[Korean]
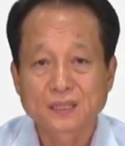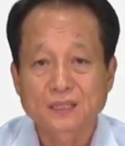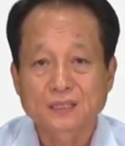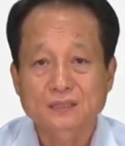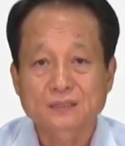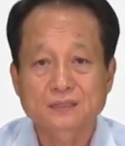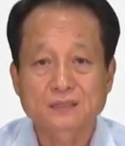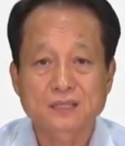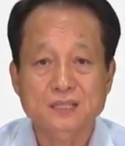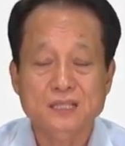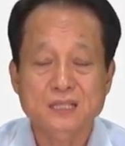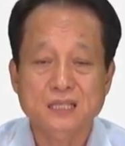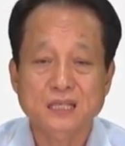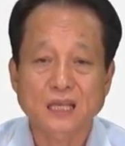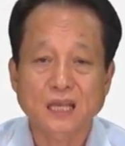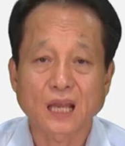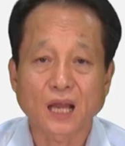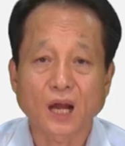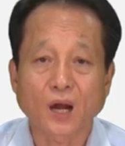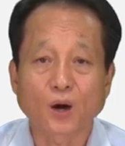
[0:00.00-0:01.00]

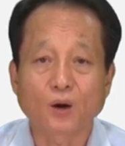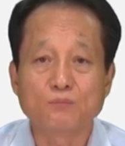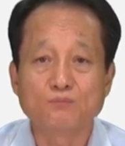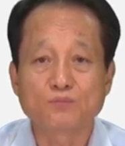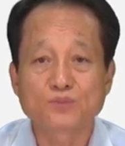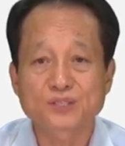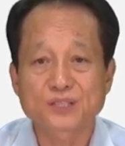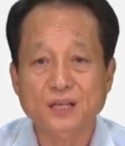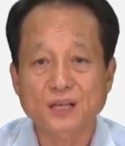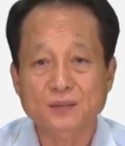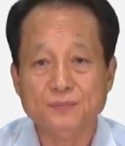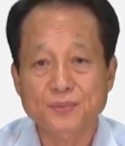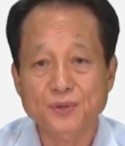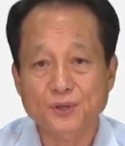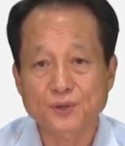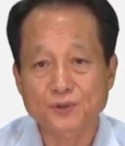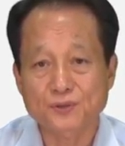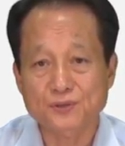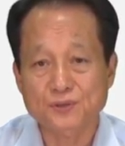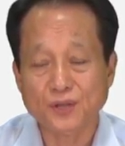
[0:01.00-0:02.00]
그것이 업무상
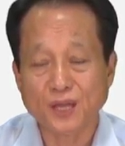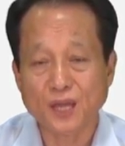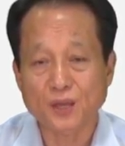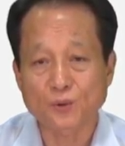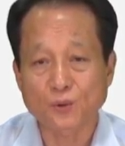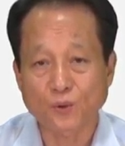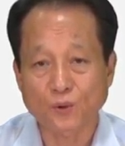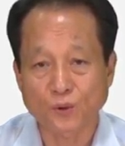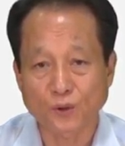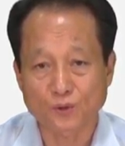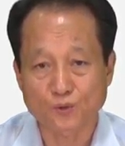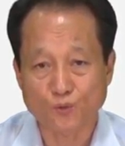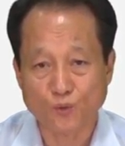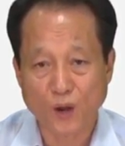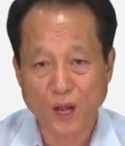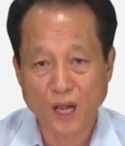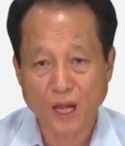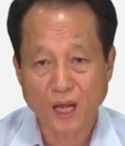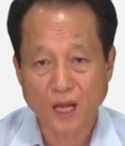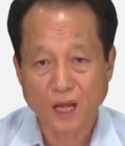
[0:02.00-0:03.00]
필요성의
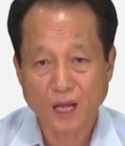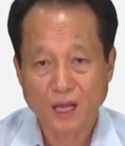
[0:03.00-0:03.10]
요건과